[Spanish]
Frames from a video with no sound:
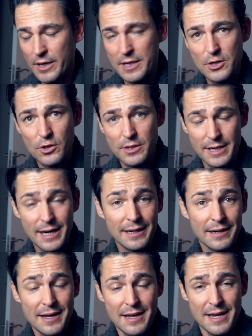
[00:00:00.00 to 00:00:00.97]
Que
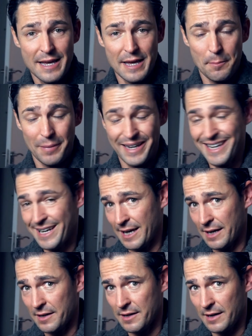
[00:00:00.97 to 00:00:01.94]
serán
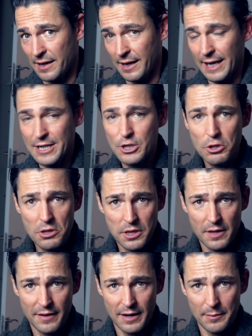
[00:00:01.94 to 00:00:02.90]
mañana a las
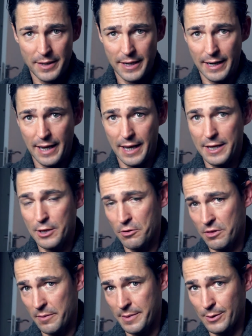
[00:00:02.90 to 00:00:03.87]
11 de la mañana y
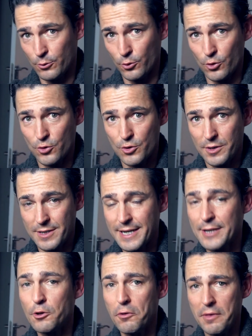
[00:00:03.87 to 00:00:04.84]
11 minutos,
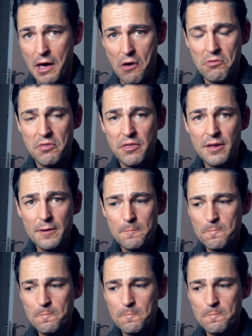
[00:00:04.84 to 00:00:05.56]
siendo día 11,